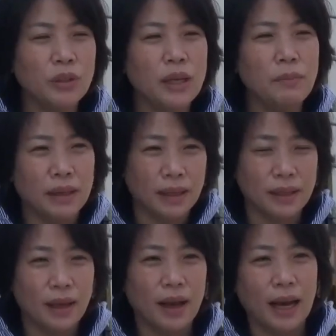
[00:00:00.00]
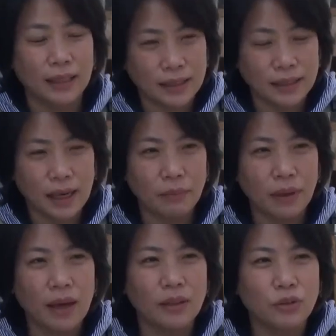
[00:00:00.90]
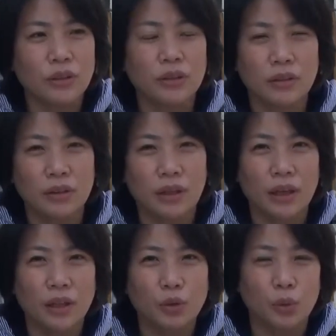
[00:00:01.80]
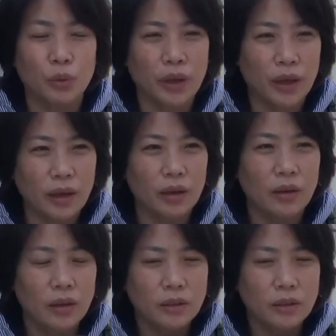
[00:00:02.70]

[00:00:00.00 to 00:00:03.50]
소문날 마켓에 같이 함께 할 수 있어서 되게 좋은데요.